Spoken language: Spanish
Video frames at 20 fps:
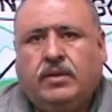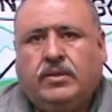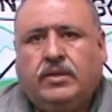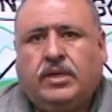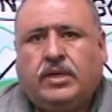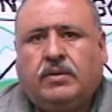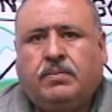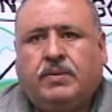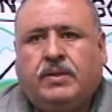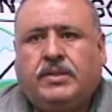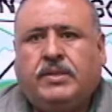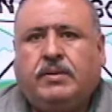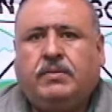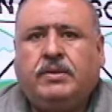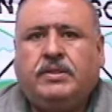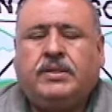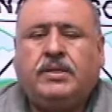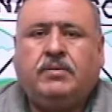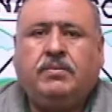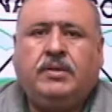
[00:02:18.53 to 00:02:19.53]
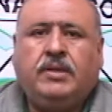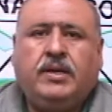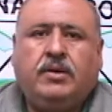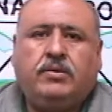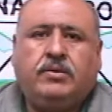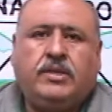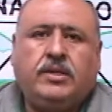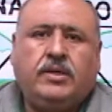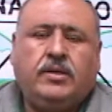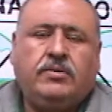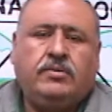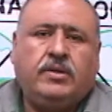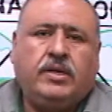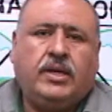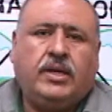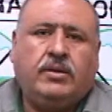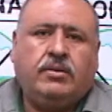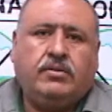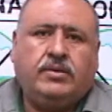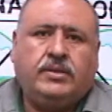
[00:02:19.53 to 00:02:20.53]
de repente haber terminado, tener un
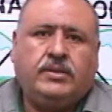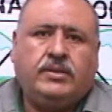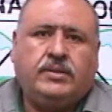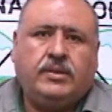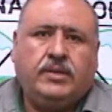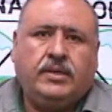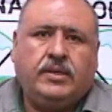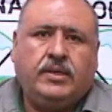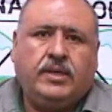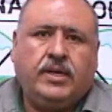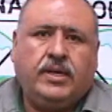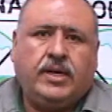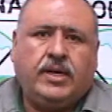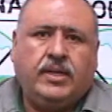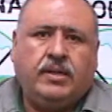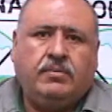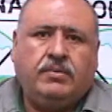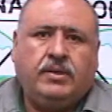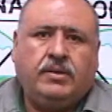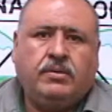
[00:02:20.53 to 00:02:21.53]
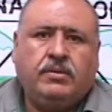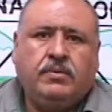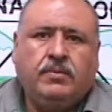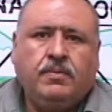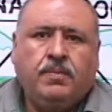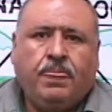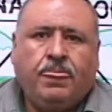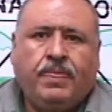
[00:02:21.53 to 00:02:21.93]
grado este, académico.